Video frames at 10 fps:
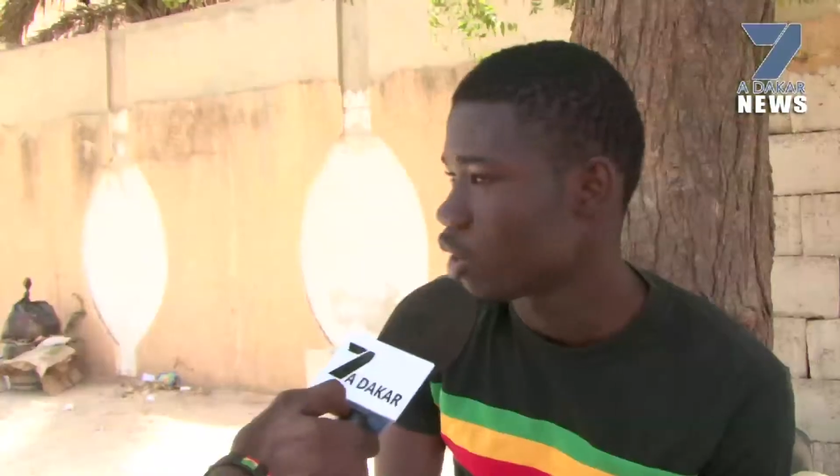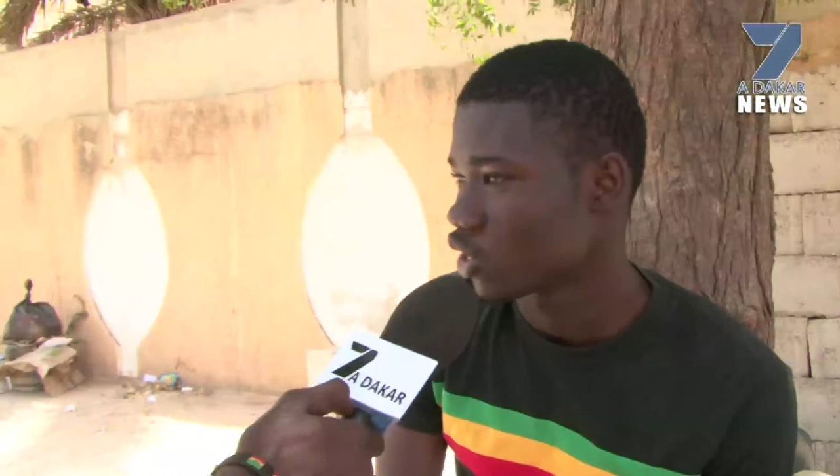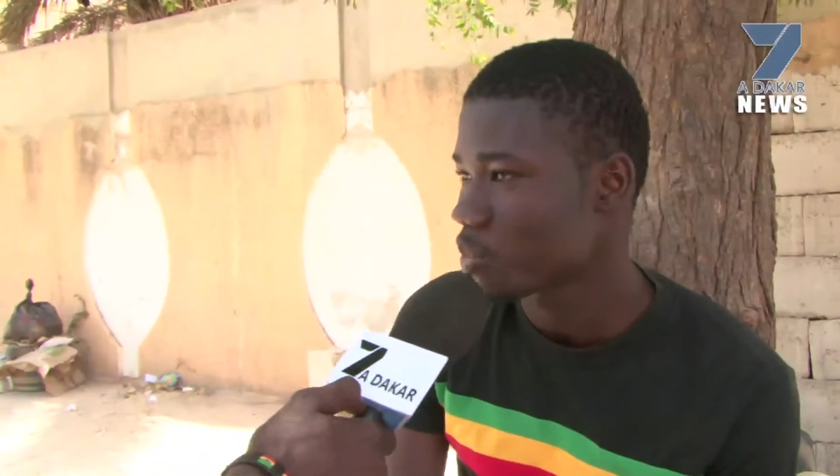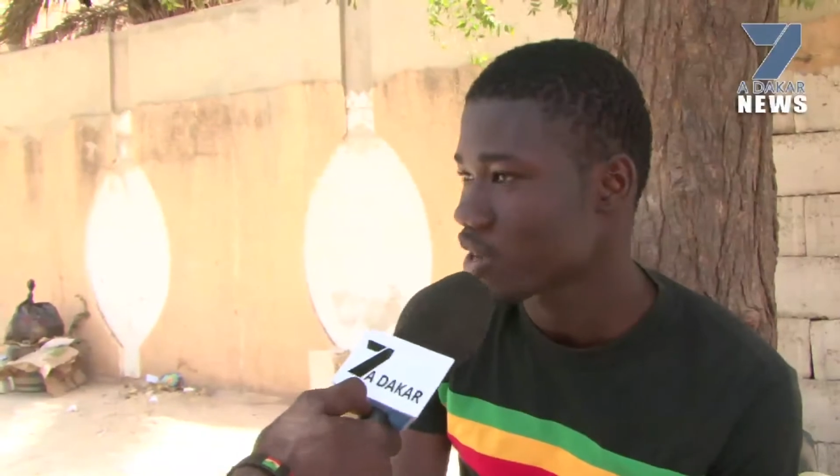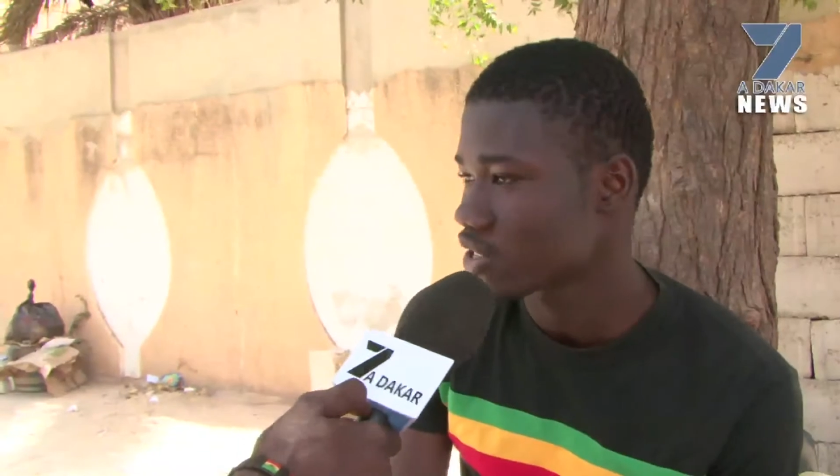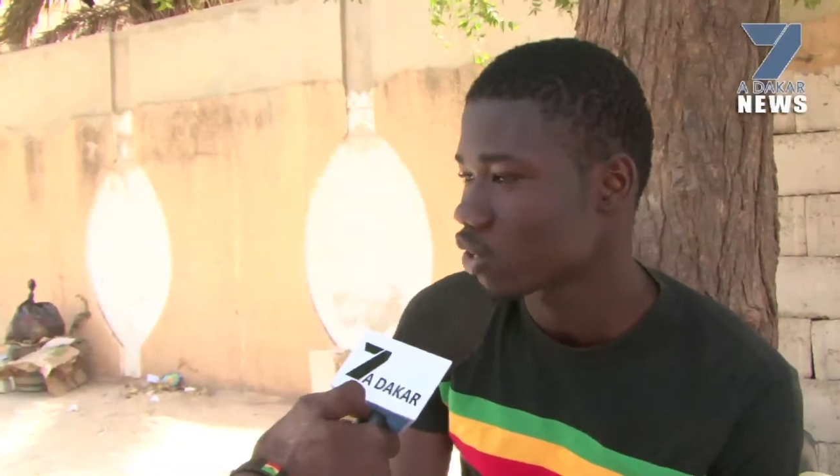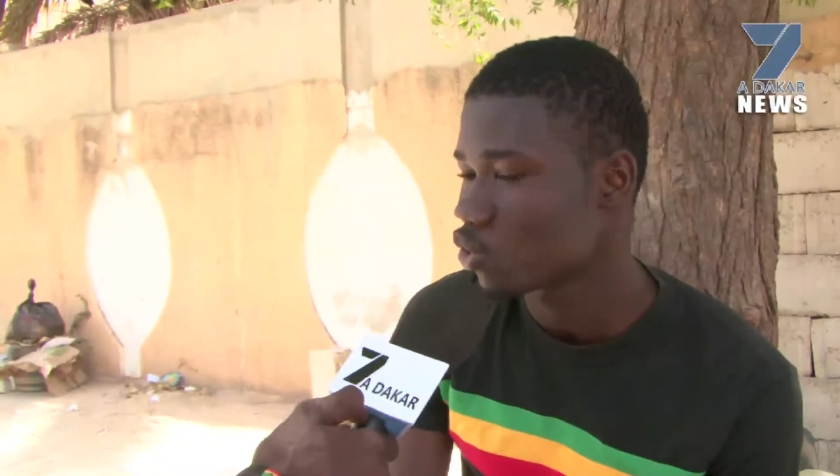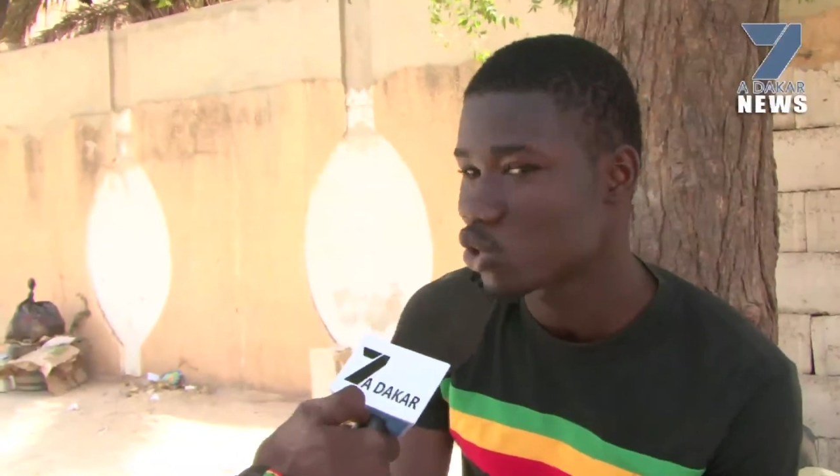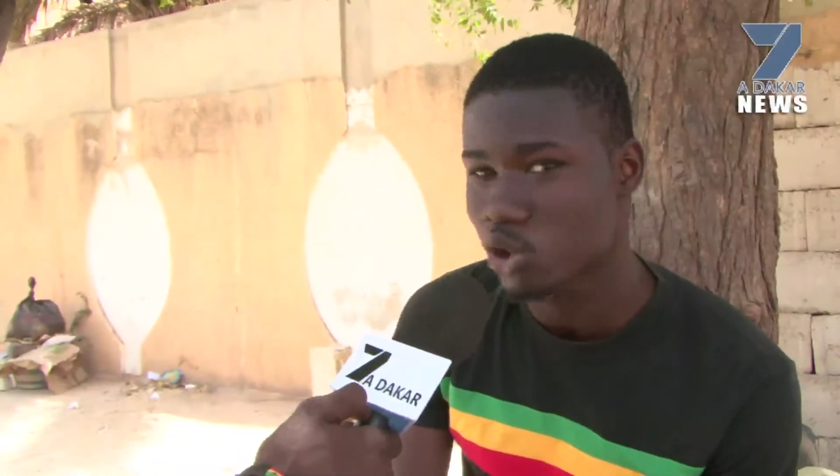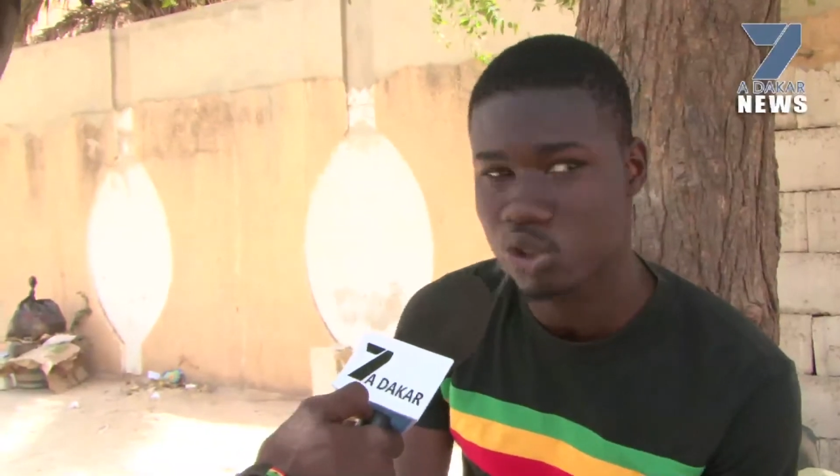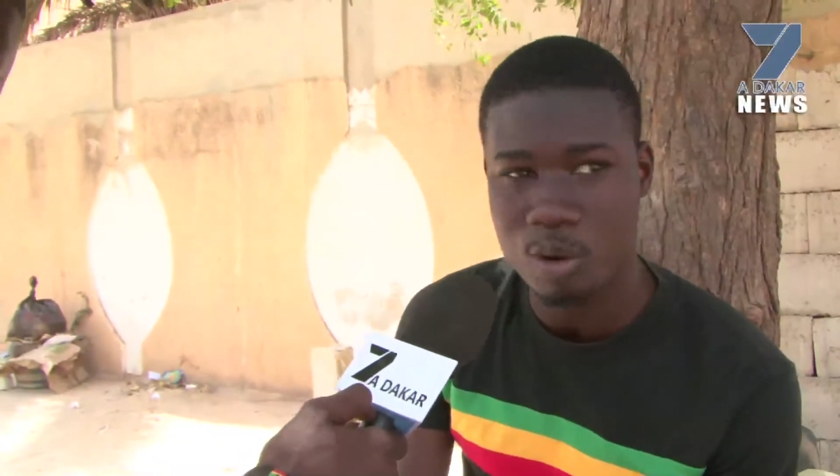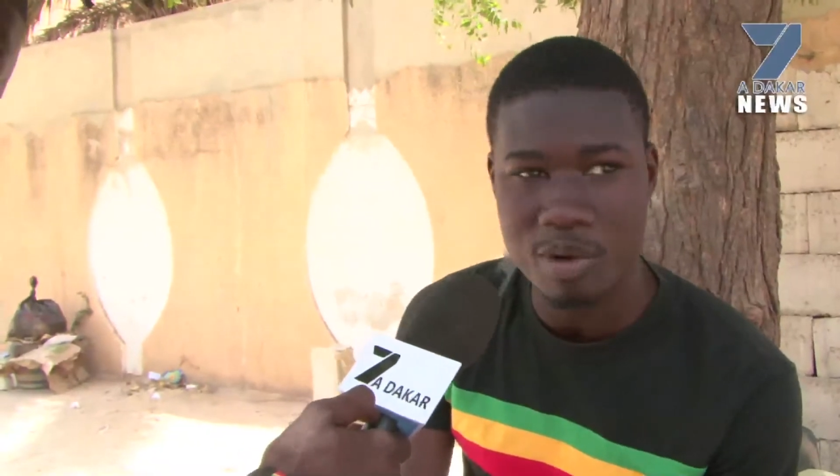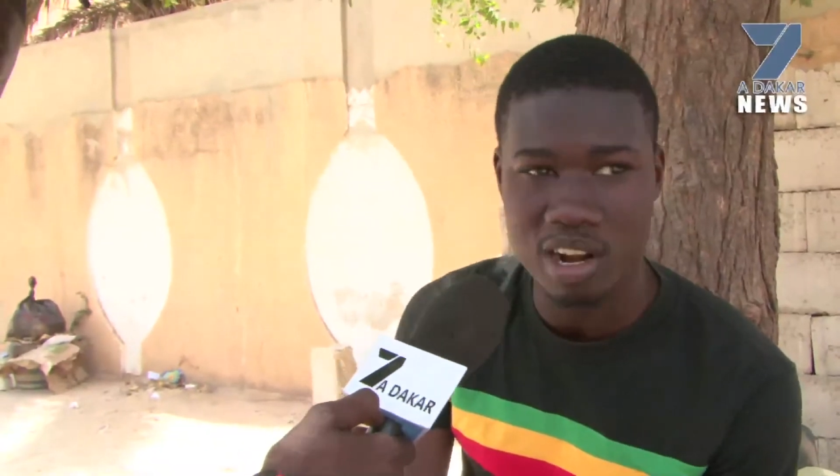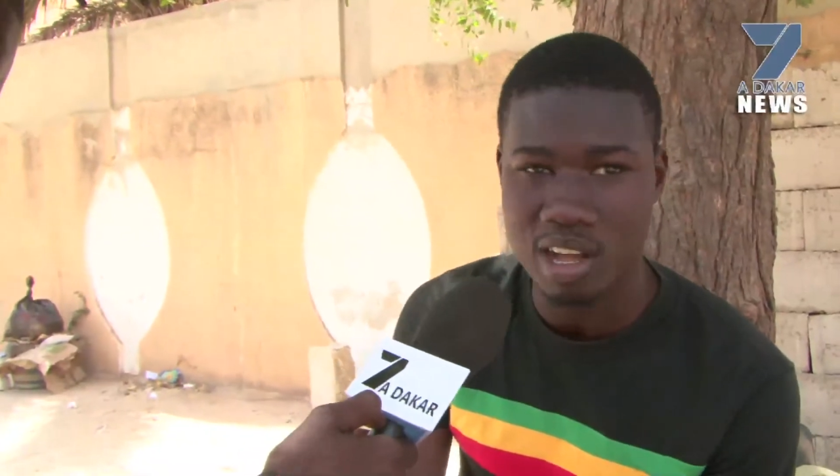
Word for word: Moi, je pense que c'est une chose normale,